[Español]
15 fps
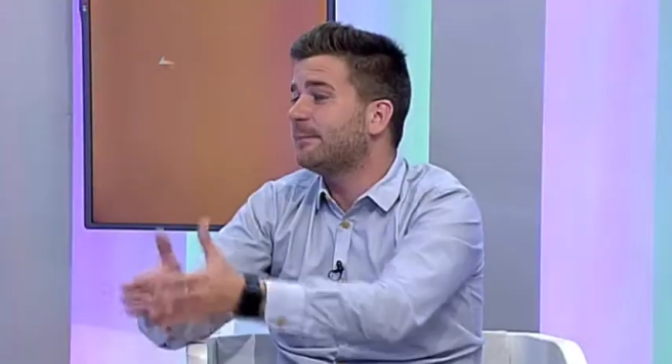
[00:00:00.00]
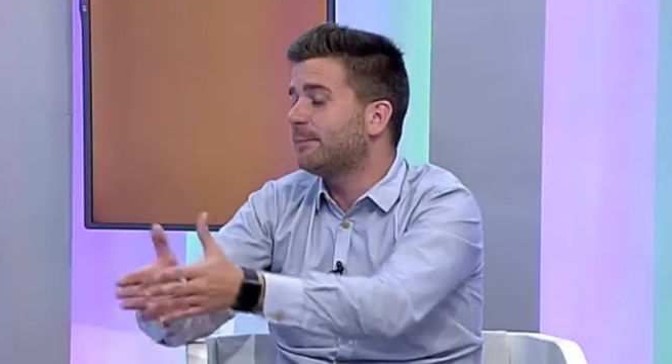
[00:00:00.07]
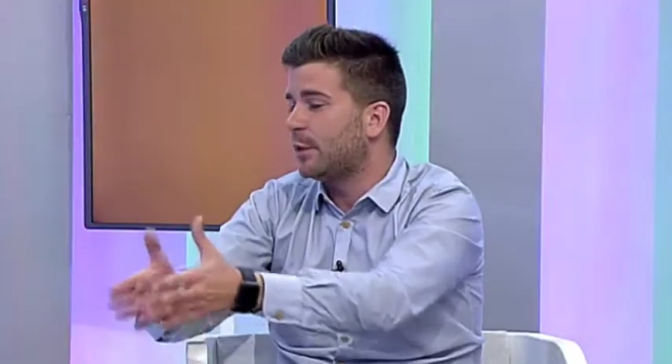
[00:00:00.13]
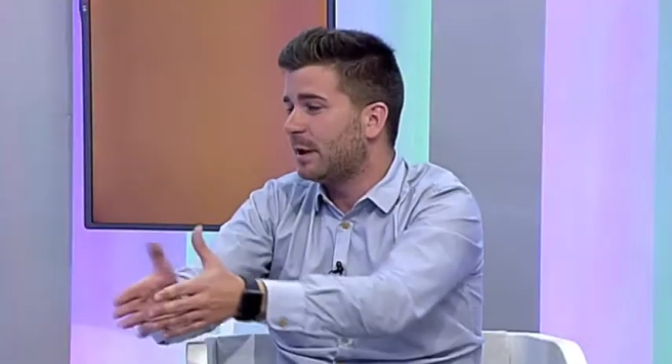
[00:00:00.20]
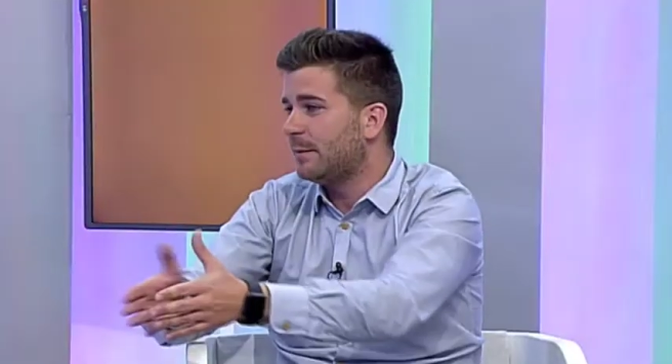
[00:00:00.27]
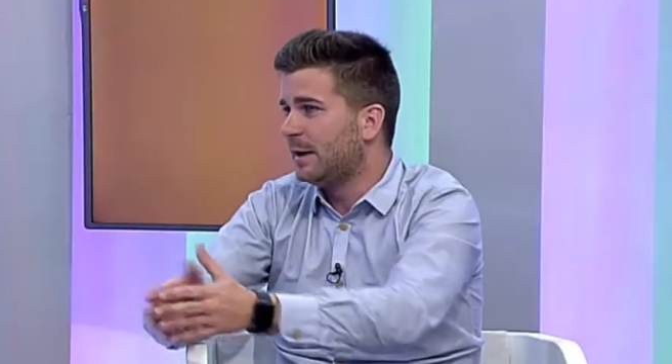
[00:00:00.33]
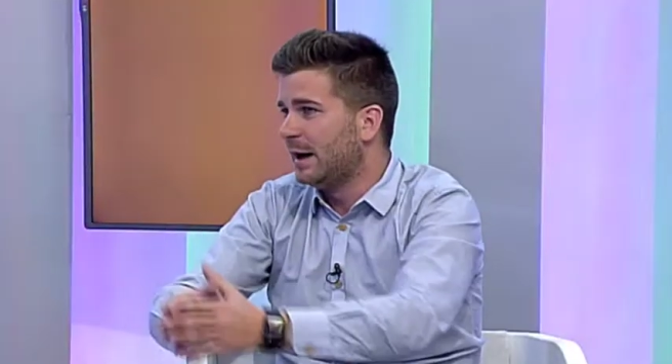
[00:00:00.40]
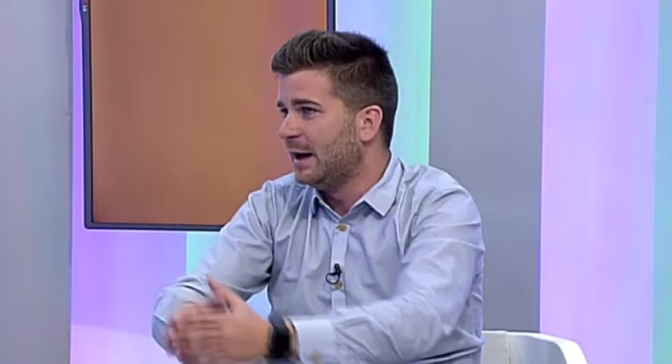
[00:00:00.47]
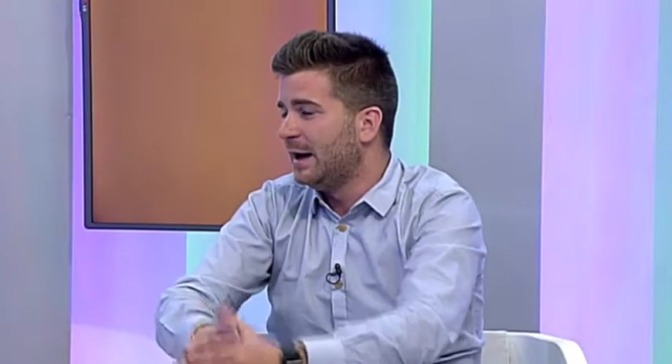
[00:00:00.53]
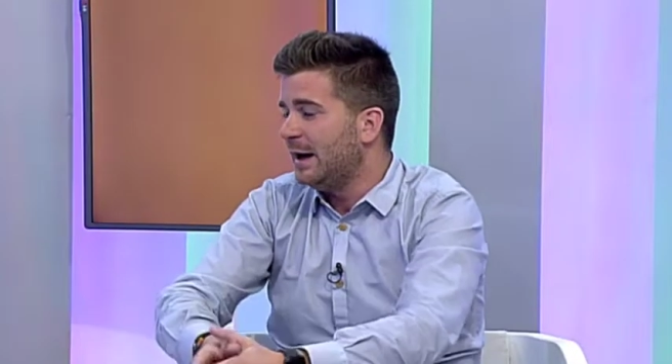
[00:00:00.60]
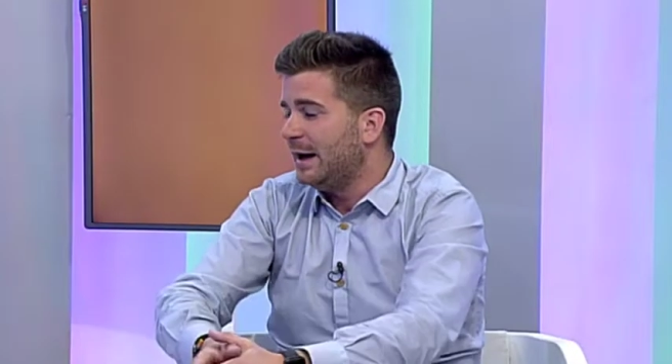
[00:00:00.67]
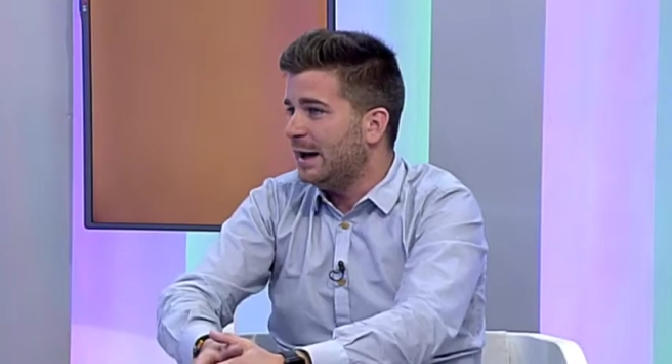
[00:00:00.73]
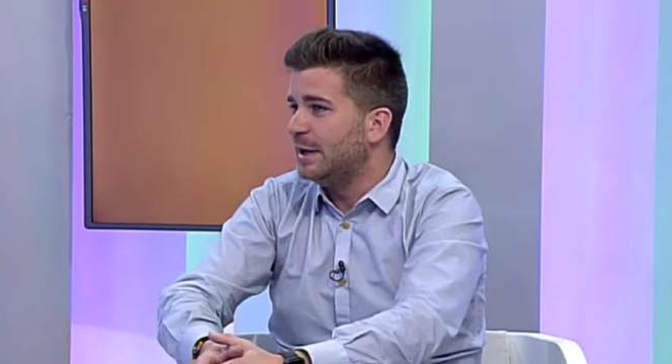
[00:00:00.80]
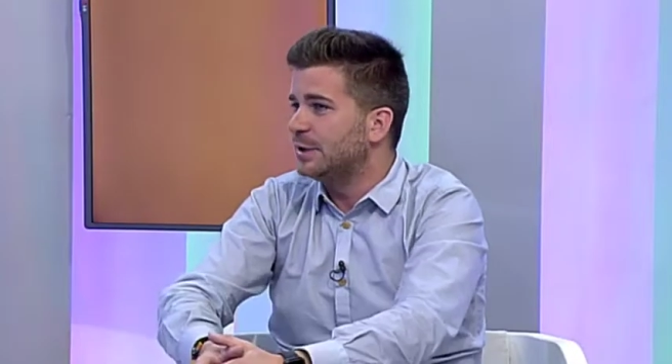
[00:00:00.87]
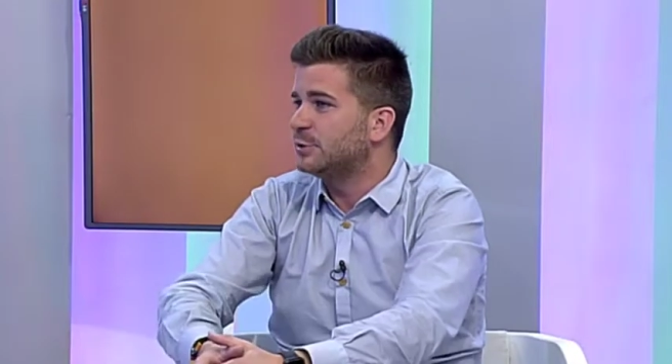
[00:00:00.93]
programa
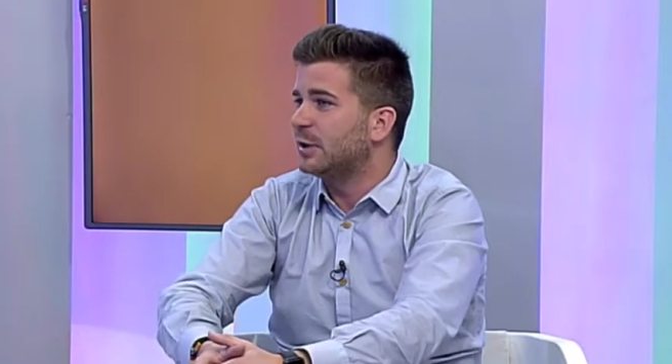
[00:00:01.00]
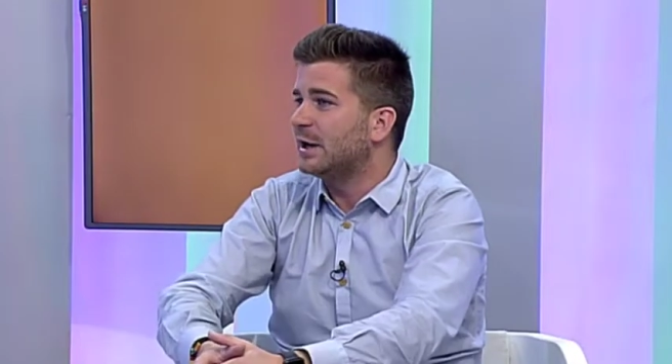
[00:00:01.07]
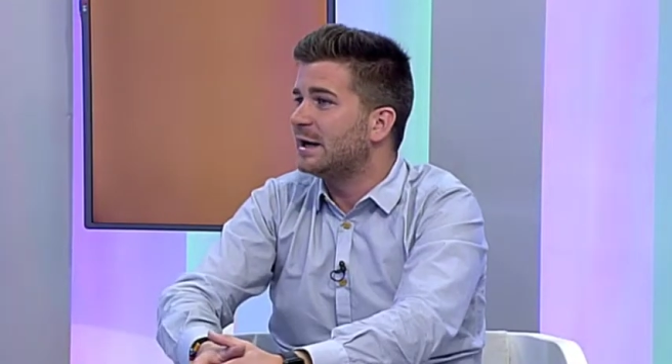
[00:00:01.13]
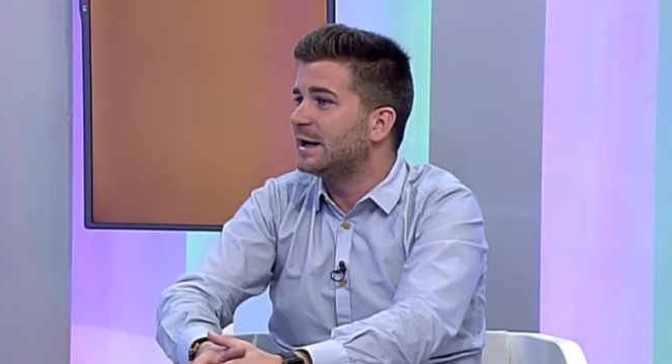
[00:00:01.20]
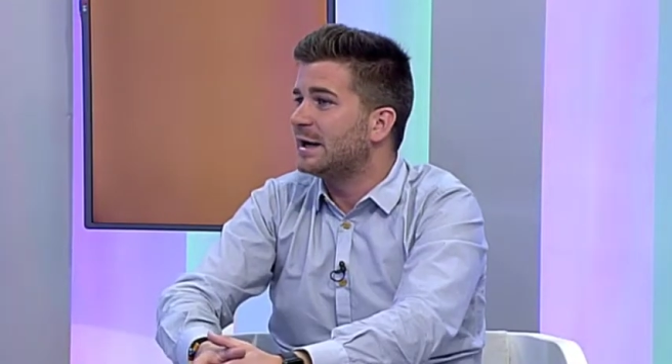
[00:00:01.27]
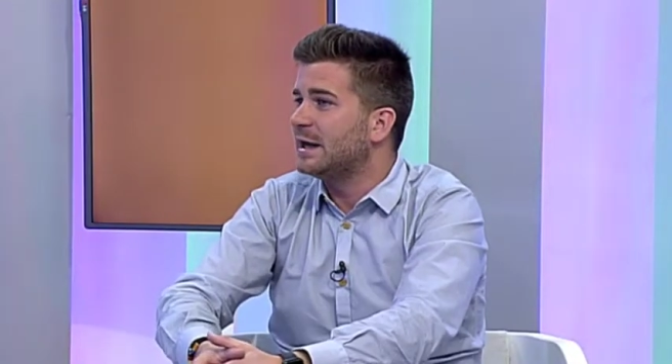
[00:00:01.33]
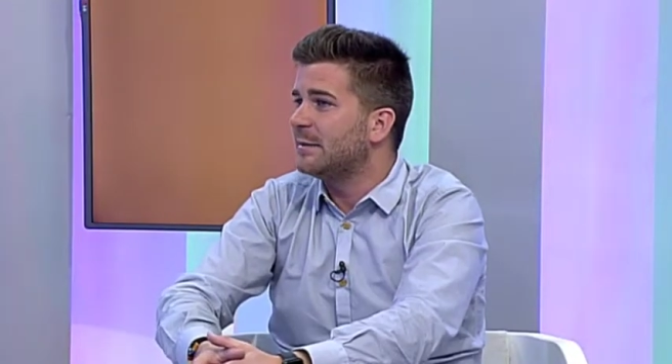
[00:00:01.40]
electoral que